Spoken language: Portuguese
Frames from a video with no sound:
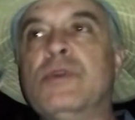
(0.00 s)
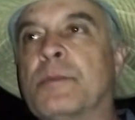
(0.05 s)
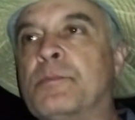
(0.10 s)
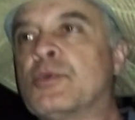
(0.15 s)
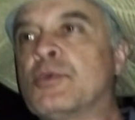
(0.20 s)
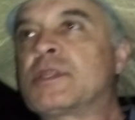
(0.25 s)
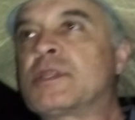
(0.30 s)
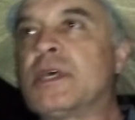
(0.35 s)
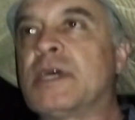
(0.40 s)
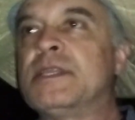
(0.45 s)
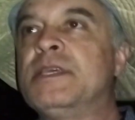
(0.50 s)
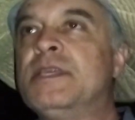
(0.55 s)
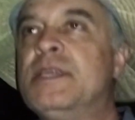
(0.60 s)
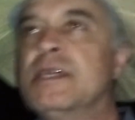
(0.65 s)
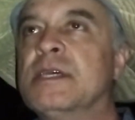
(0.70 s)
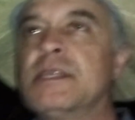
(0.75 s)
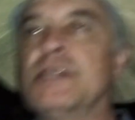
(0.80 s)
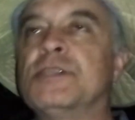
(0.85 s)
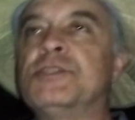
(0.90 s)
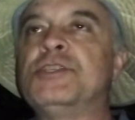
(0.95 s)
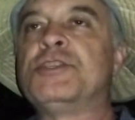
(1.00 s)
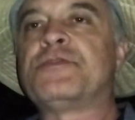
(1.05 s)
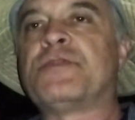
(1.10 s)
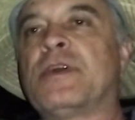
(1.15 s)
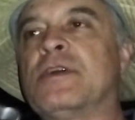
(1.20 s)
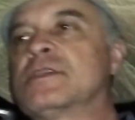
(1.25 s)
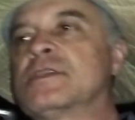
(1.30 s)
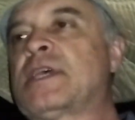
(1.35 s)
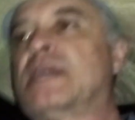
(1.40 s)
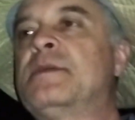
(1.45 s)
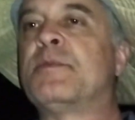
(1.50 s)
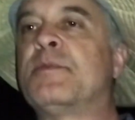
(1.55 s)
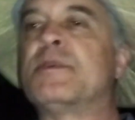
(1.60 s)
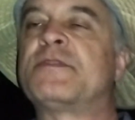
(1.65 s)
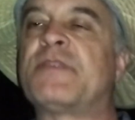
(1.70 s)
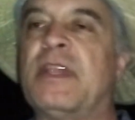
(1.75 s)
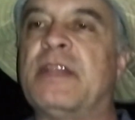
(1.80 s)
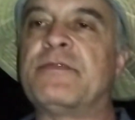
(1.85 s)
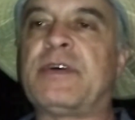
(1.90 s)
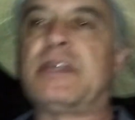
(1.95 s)
na portaria. A gente vai usar,
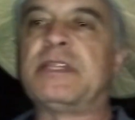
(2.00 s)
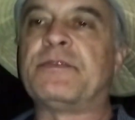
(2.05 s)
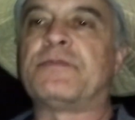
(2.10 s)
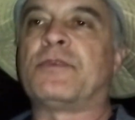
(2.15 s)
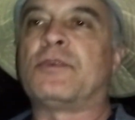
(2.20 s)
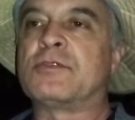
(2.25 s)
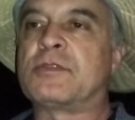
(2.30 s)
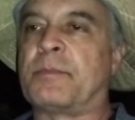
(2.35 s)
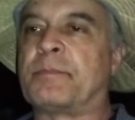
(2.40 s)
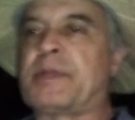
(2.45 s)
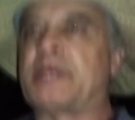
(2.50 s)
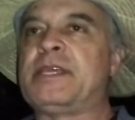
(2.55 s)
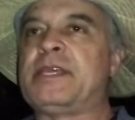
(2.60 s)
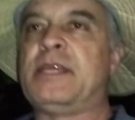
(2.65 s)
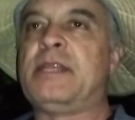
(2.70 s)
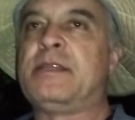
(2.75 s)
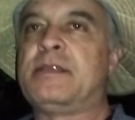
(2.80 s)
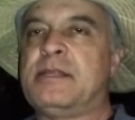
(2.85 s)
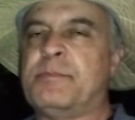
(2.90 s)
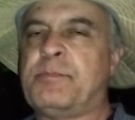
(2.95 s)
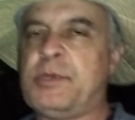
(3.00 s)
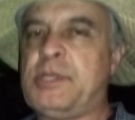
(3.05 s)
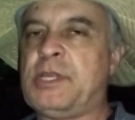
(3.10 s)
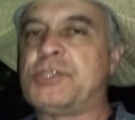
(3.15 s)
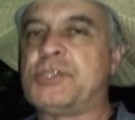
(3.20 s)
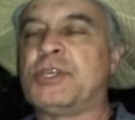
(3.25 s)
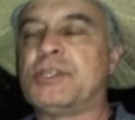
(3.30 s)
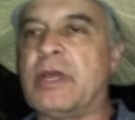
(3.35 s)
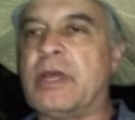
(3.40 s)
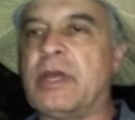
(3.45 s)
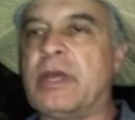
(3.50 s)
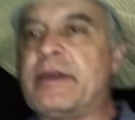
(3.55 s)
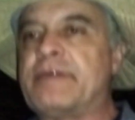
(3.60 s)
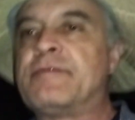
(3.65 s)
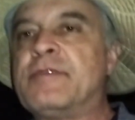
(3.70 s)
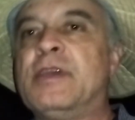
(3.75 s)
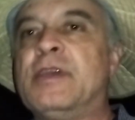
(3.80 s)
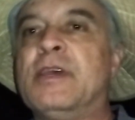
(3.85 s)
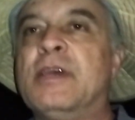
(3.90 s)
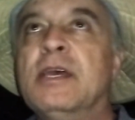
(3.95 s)
depois vai levar de volta para ele, depois da janta
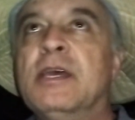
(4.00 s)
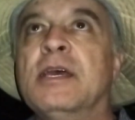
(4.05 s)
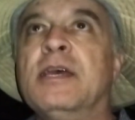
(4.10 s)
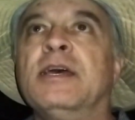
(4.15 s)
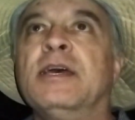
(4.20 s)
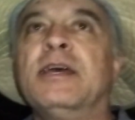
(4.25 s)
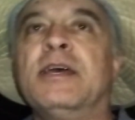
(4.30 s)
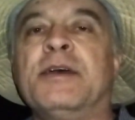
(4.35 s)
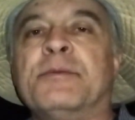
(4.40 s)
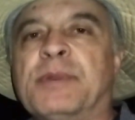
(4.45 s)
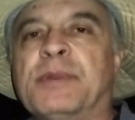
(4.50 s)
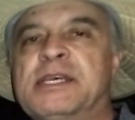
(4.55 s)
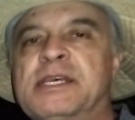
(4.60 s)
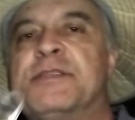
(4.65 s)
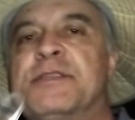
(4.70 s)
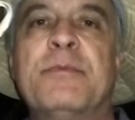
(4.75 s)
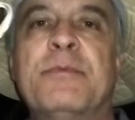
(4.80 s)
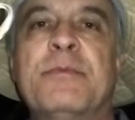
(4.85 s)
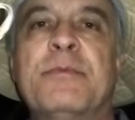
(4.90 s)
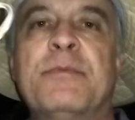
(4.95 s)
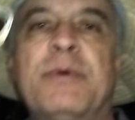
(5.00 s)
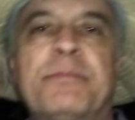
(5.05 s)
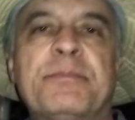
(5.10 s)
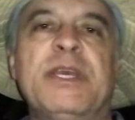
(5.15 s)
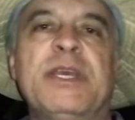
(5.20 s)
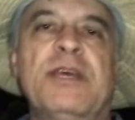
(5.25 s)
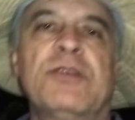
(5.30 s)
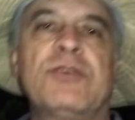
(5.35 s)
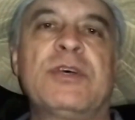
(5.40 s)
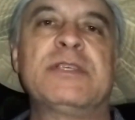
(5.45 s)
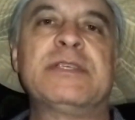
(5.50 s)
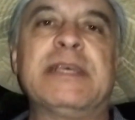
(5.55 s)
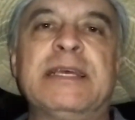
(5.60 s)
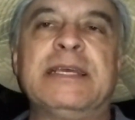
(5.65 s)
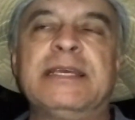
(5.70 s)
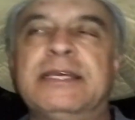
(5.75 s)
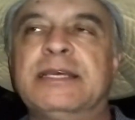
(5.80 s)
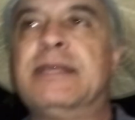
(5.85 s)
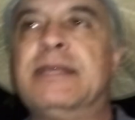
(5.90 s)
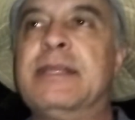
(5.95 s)
né? Mas vamos abrir a
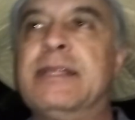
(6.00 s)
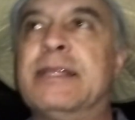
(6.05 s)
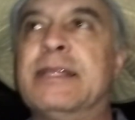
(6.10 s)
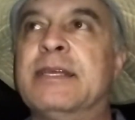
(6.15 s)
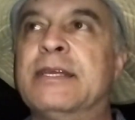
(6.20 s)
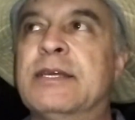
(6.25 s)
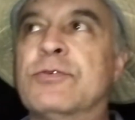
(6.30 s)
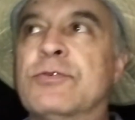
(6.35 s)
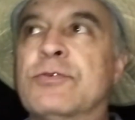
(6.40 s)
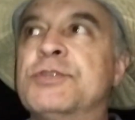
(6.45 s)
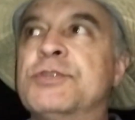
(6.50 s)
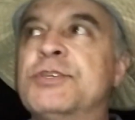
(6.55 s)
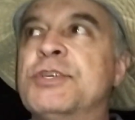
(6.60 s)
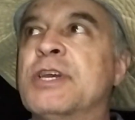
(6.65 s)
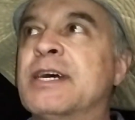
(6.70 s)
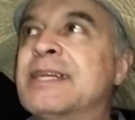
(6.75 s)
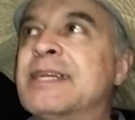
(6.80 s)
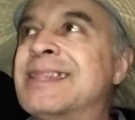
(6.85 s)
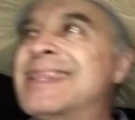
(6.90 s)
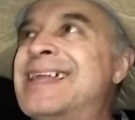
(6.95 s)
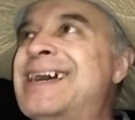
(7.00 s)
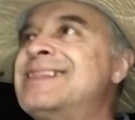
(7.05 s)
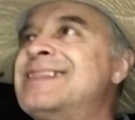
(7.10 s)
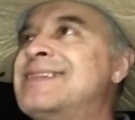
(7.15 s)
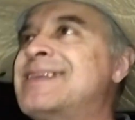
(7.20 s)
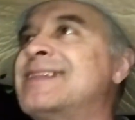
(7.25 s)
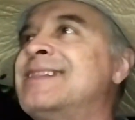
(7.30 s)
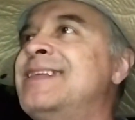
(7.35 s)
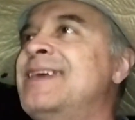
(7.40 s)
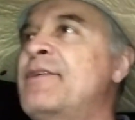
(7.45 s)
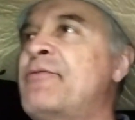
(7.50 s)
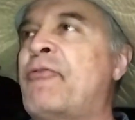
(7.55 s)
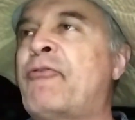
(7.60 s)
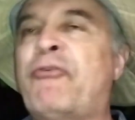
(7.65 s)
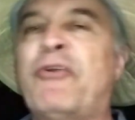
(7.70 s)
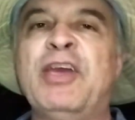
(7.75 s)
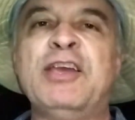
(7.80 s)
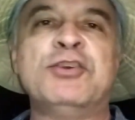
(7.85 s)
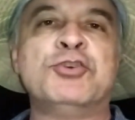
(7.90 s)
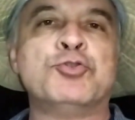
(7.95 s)
nossa. Hoje é a lata de
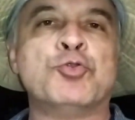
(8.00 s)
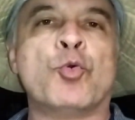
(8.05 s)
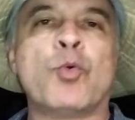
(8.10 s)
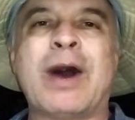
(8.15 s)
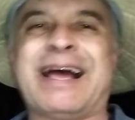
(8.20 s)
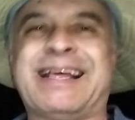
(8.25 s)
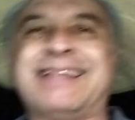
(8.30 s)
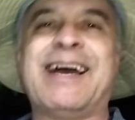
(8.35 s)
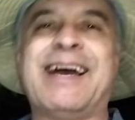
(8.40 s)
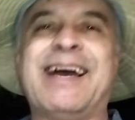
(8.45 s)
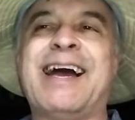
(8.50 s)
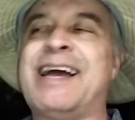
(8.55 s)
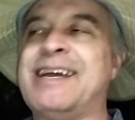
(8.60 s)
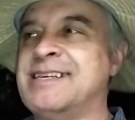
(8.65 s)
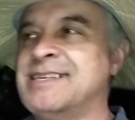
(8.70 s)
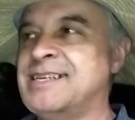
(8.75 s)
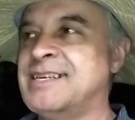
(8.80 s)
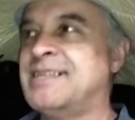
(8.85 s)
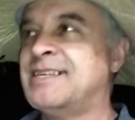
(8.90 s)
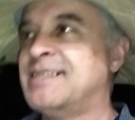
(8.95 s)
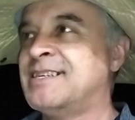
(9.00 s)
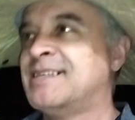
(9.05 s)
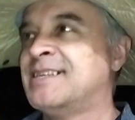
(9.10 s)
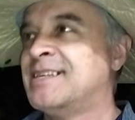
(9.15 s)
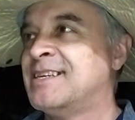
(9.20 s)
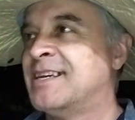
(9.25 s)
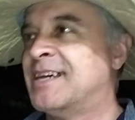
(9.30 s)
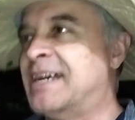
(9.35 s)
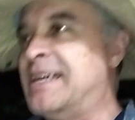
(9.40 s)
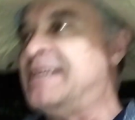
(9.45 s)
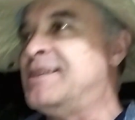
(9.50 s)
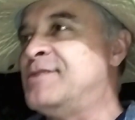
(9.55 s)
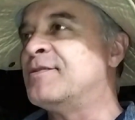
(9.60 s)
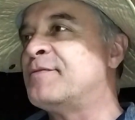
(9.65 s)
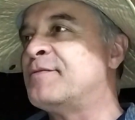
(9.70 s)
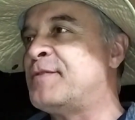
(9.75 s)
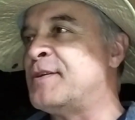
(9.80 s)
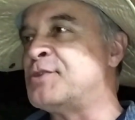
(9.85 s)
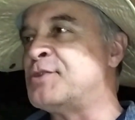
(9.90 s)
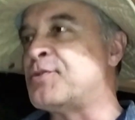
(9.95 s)
feijoada. E
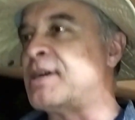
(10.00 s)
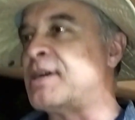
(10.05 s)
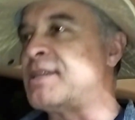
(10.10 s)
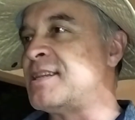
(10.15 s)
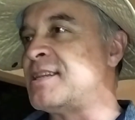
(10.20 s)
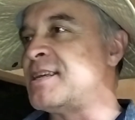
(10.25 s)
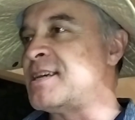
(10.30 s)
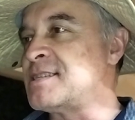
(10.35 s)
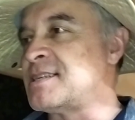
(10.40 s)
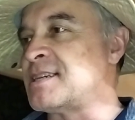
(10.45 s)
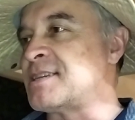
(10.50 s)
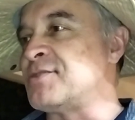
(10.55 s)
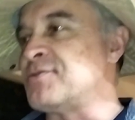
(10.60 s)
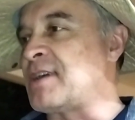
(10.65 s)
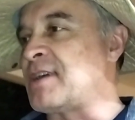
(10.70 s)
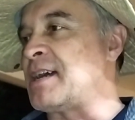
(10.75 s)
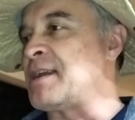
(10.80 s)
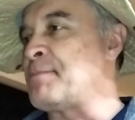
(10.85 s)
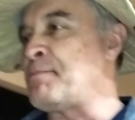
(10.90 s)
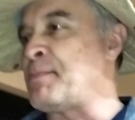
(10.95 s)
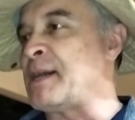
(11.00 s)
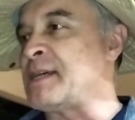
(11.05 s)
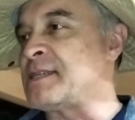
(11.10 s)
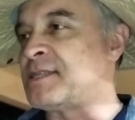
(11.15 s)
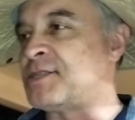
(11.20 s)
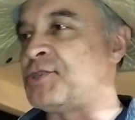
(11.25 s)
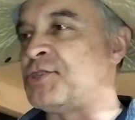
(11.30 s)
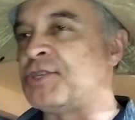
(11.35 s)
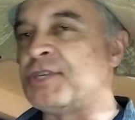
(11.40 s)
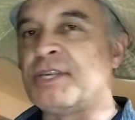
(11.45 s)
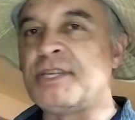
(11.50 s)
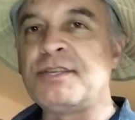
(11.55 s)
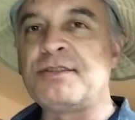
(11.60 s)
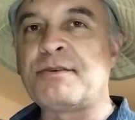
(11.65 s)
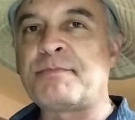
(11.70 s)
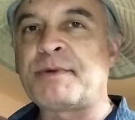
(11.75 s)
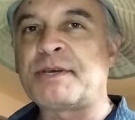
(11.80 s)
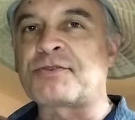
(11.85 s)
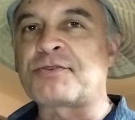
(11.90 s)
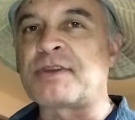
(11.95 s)
uma feijoada dessa aqui o cara passa
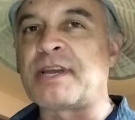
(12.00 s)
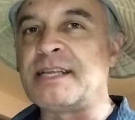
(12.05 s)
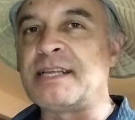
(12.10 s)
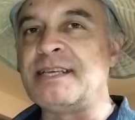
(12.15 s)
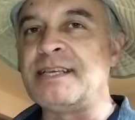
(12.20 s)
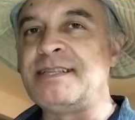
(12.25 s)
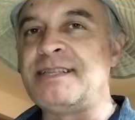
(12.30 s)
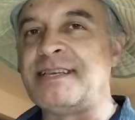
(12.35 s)
digerindo a madrugada